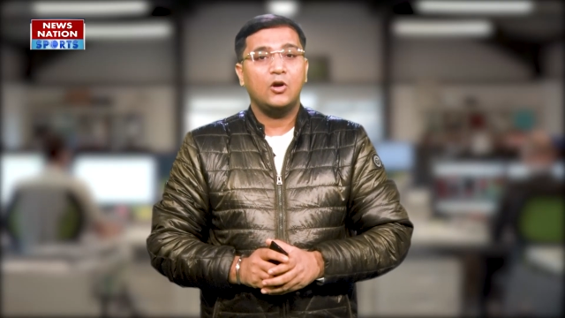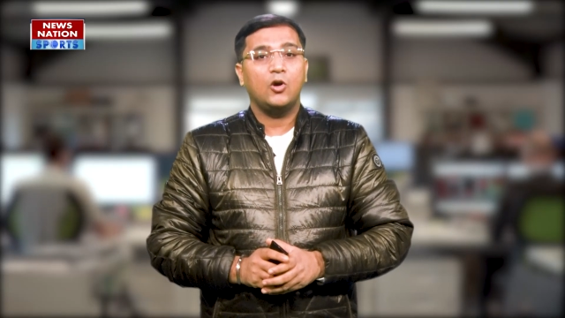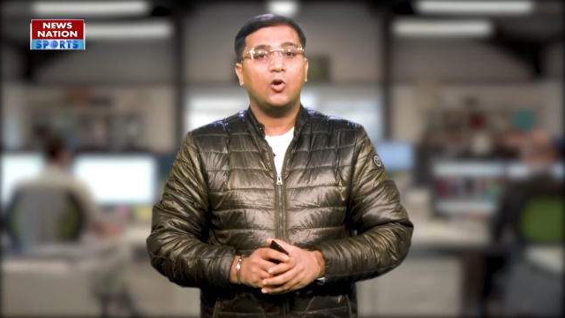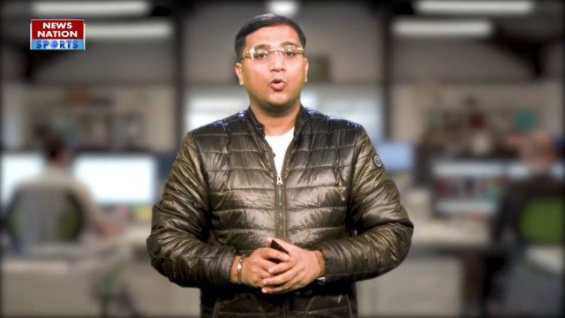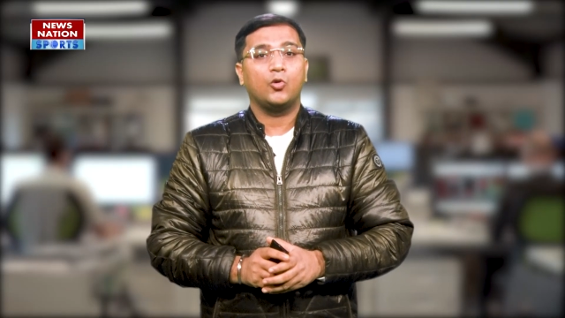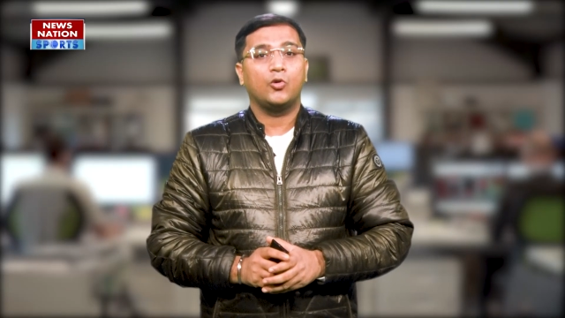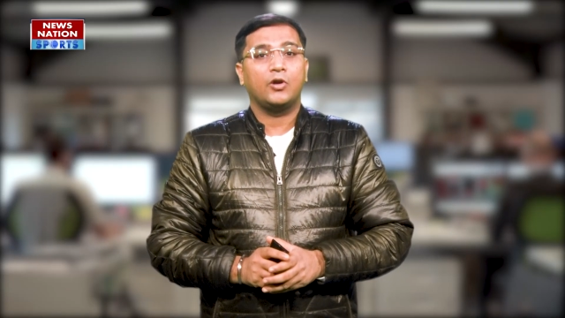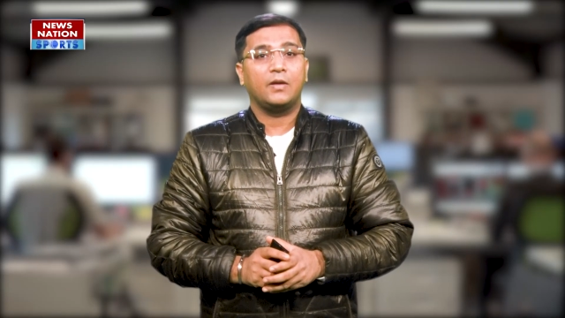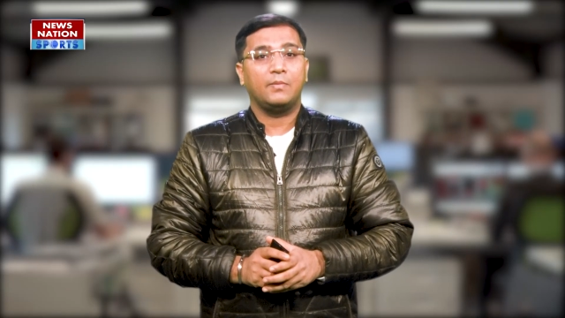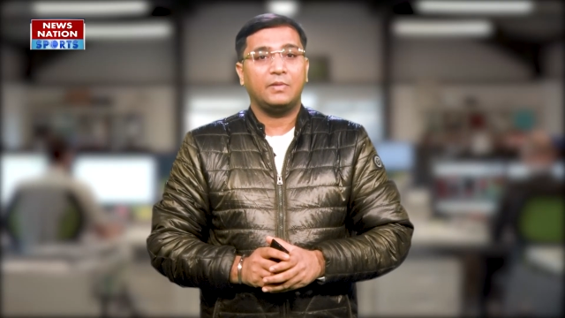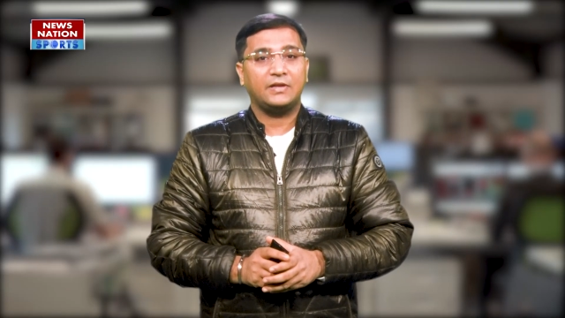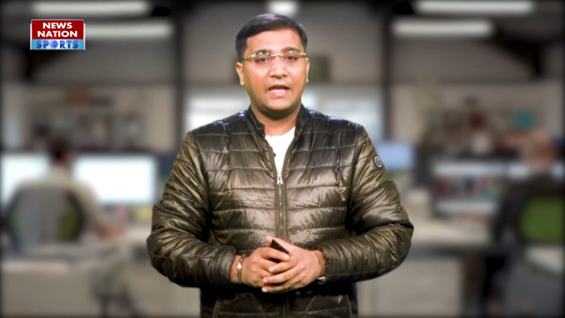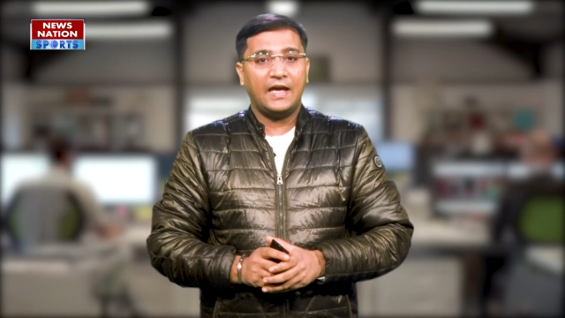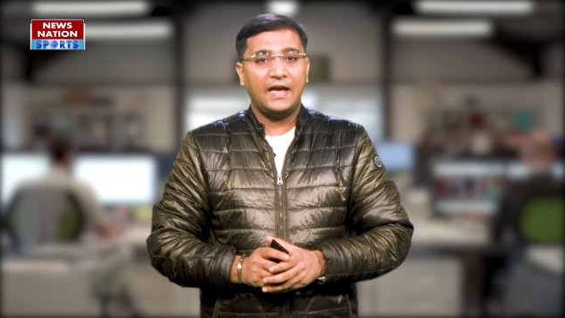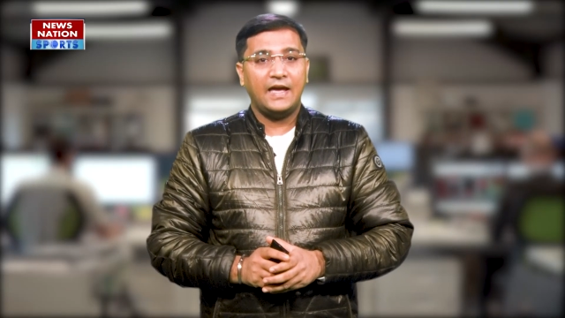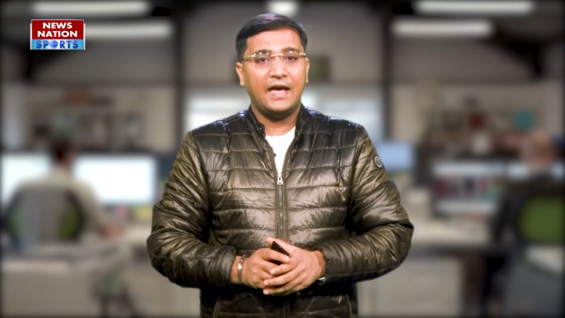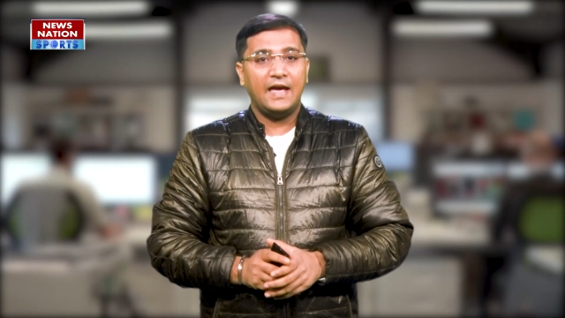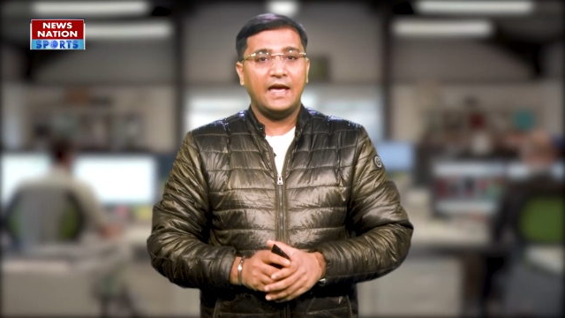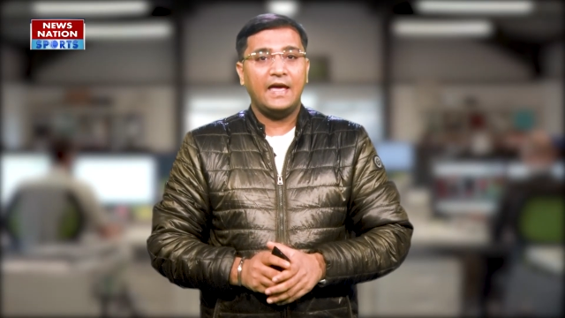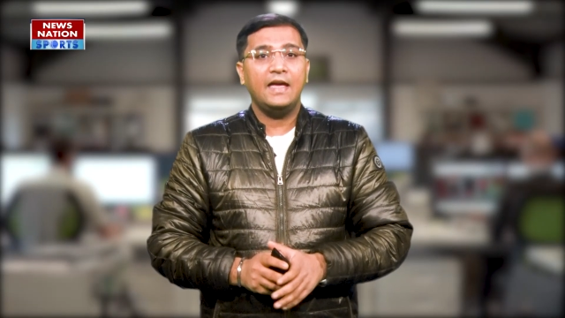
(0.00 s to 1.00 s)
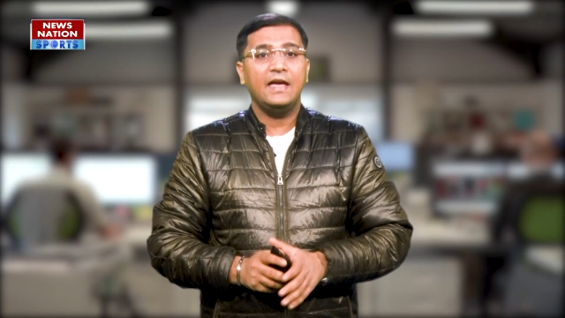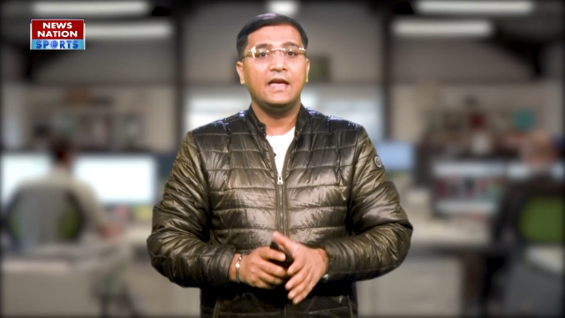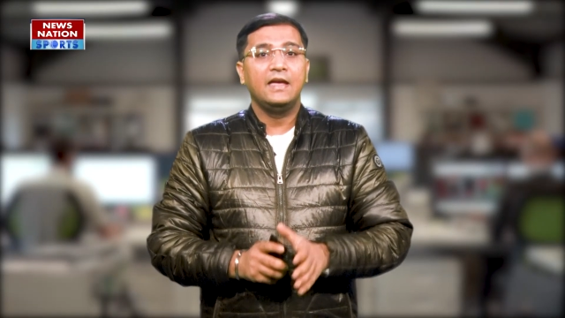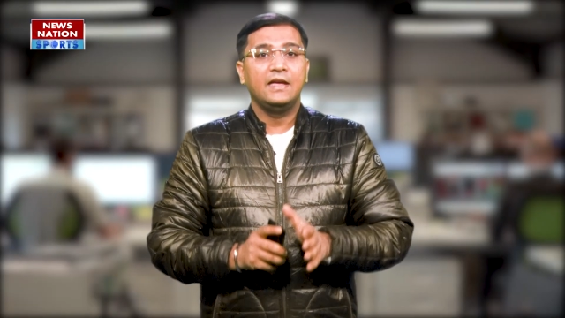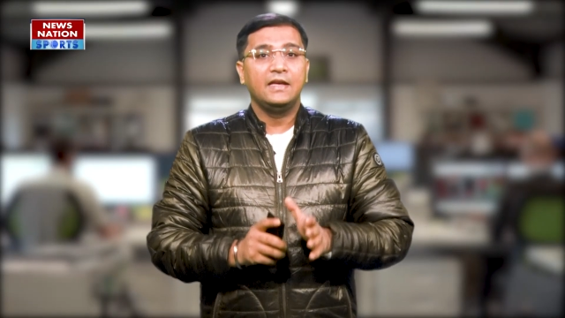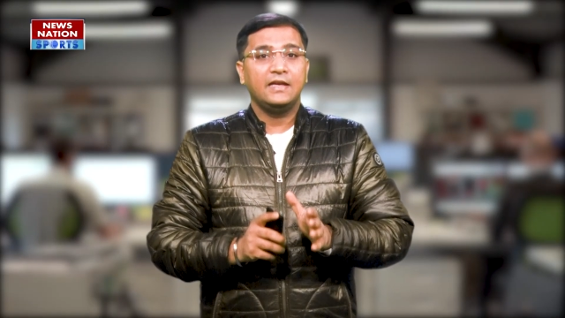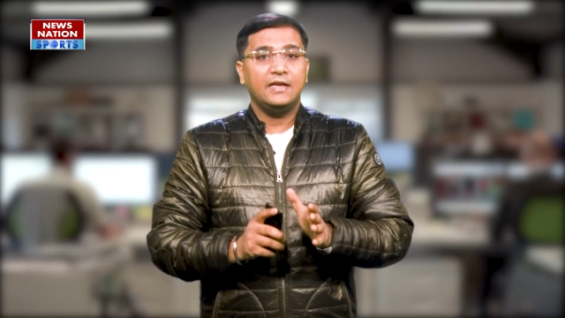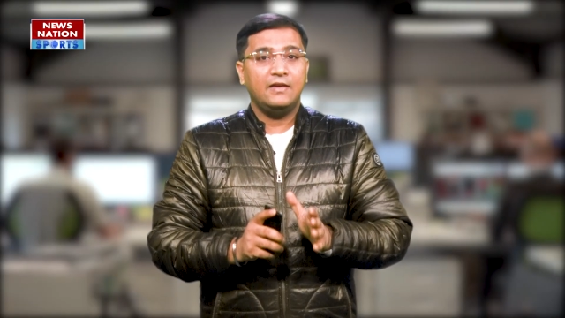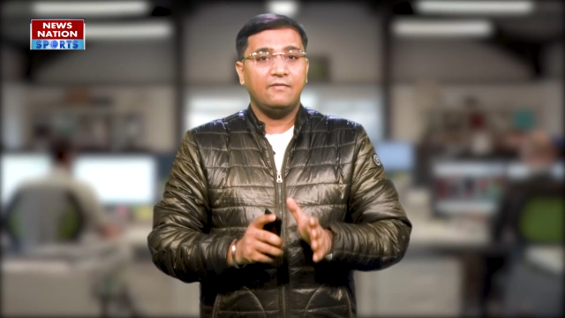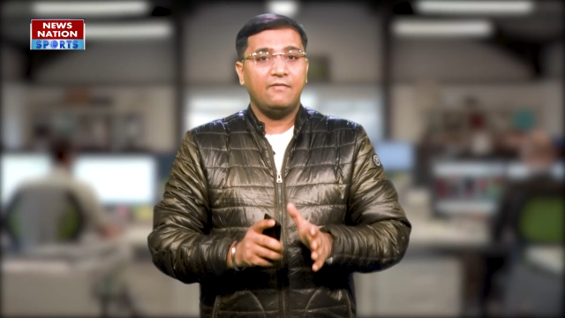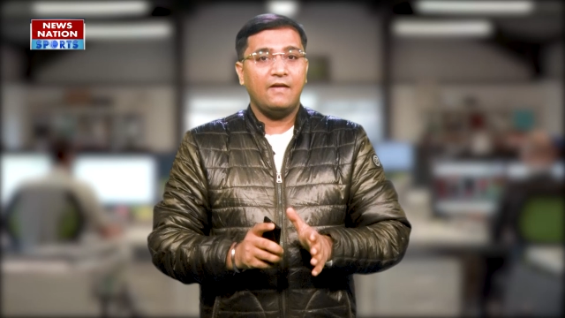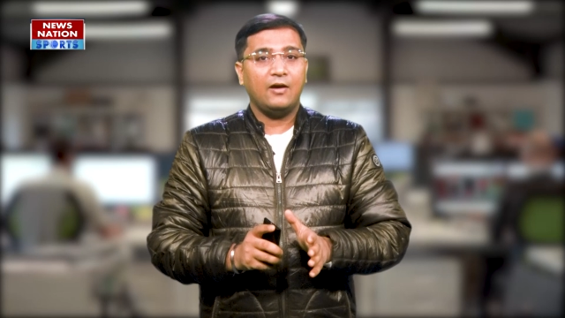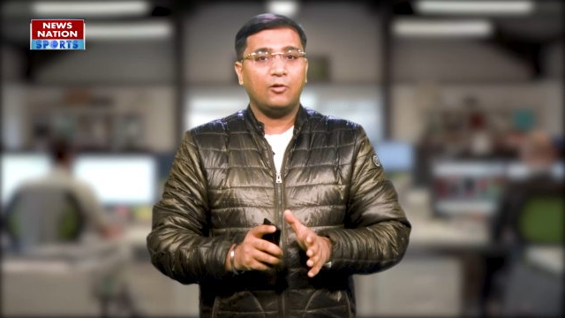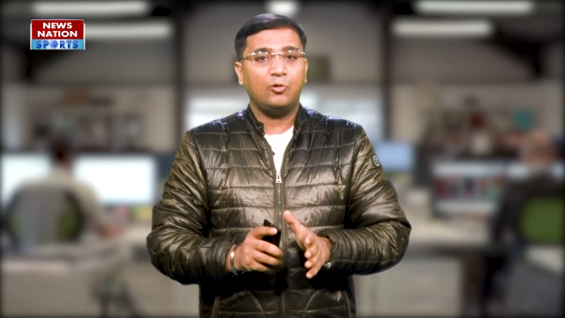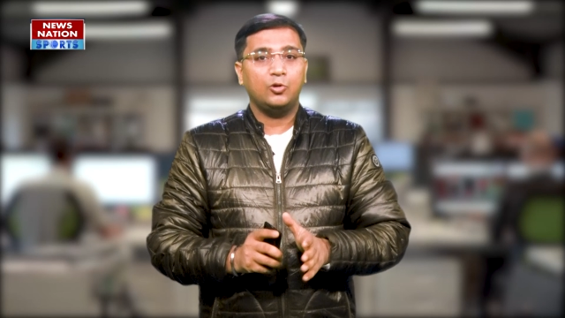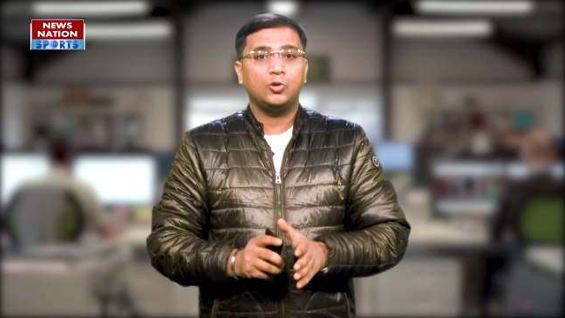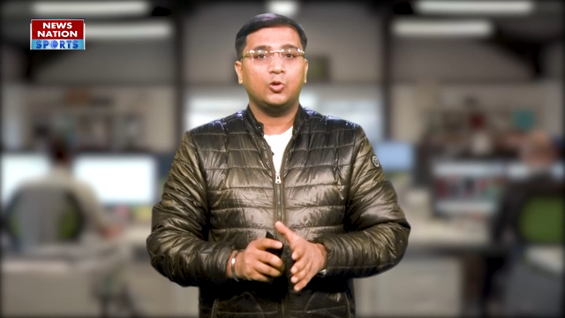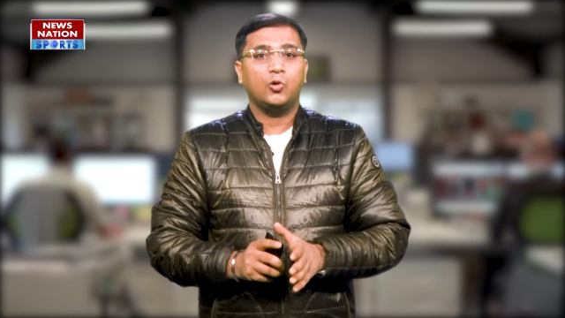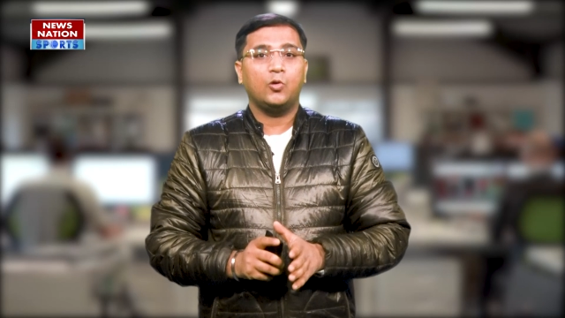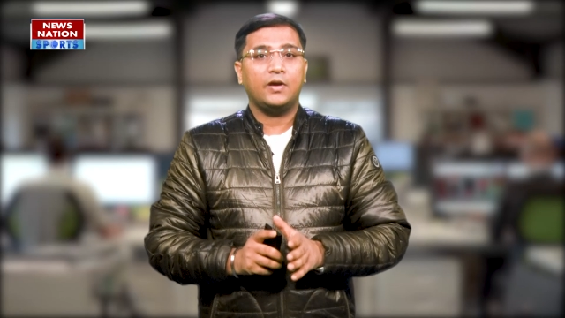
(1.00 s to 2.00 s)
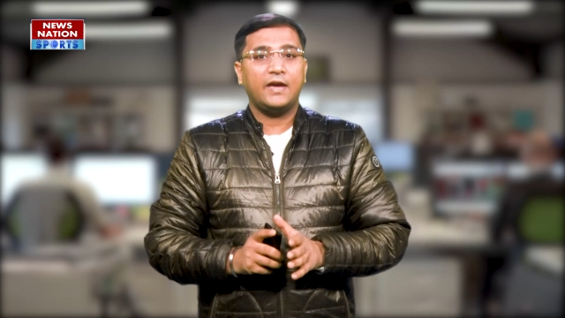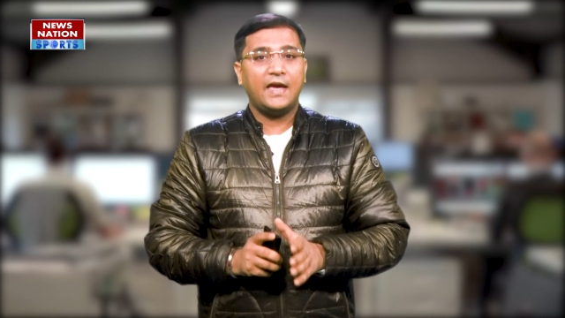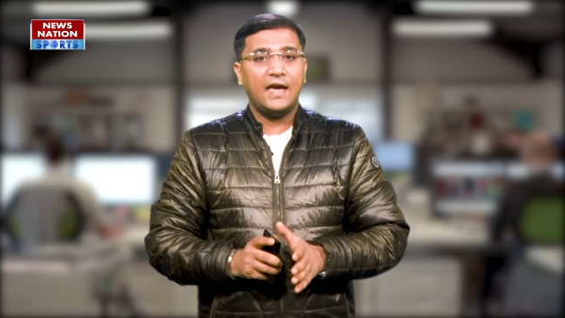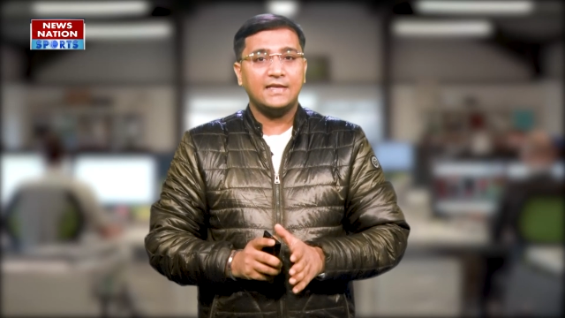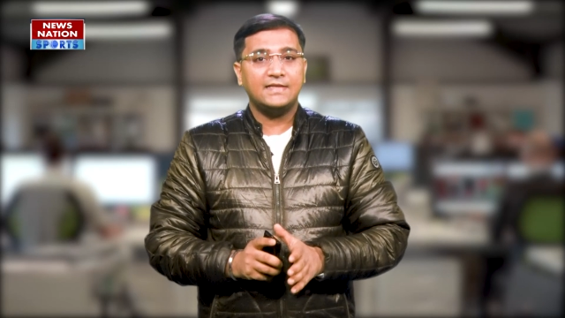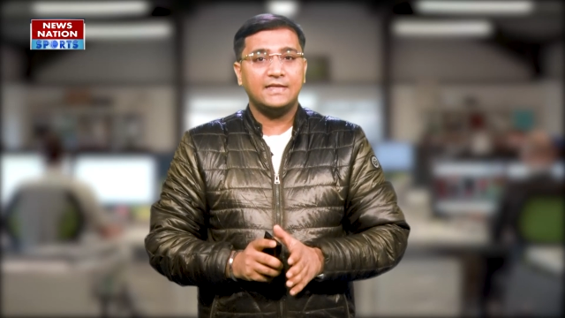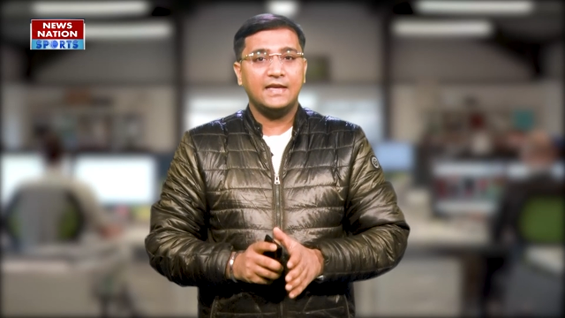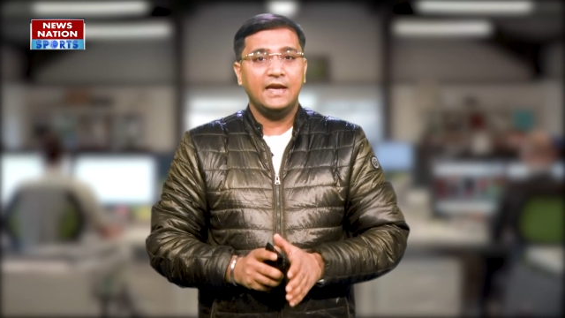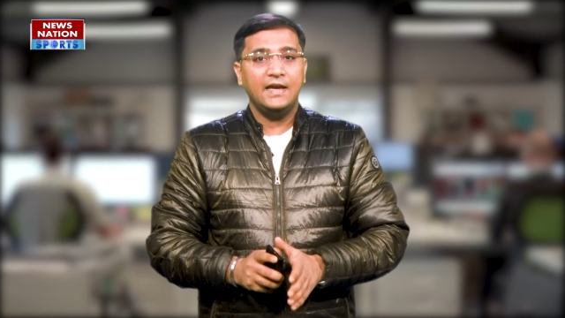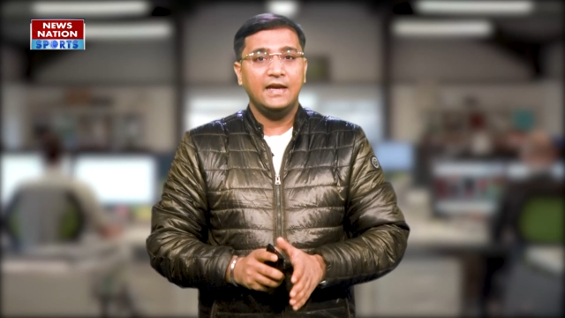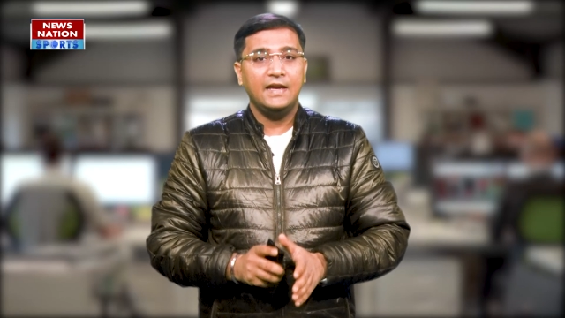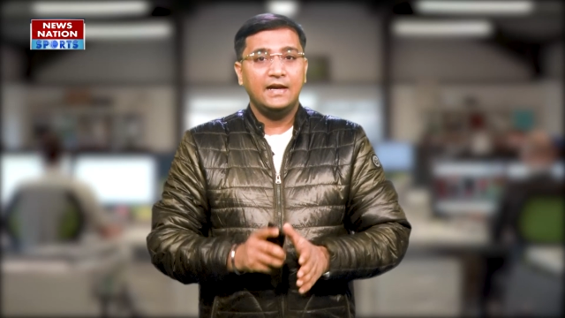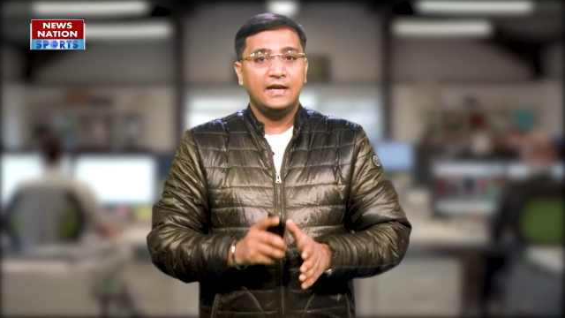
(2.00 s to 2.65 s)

उन्होंने बताया है कि वह खुद को कैसे